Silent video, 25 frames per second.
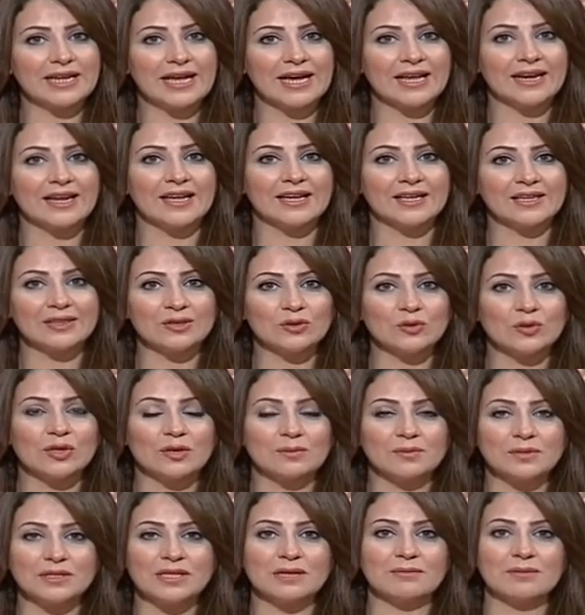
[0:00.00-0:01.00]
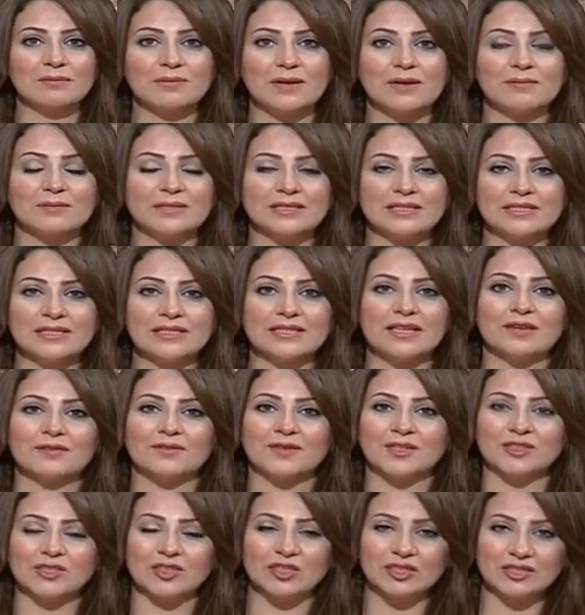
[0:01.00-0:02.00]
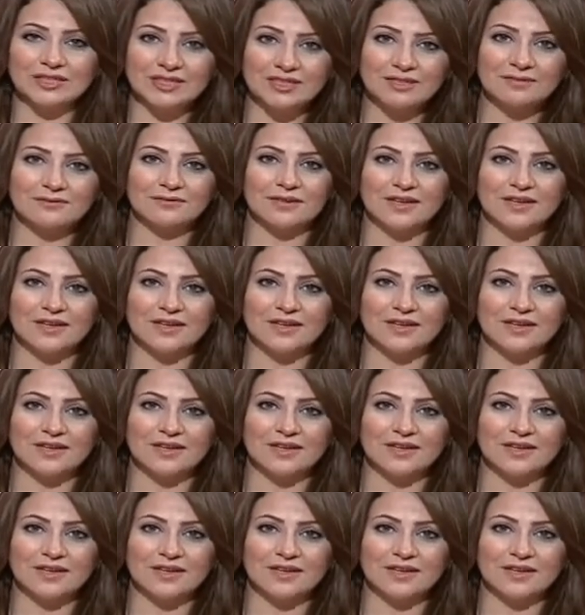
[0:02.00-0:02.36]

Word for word: الحلقه انه ربنا بيبقى مدينا فضايل